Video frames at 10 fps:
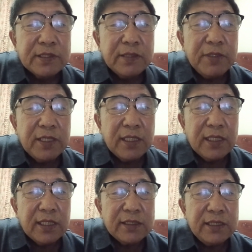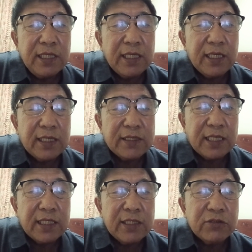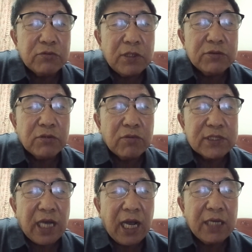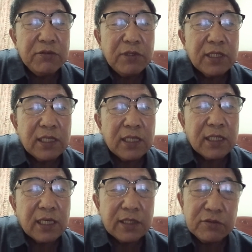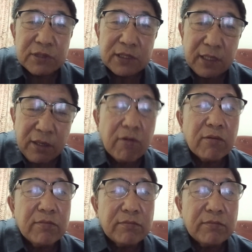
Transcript: 那么今天简单的说一说，我查阅了很多资料，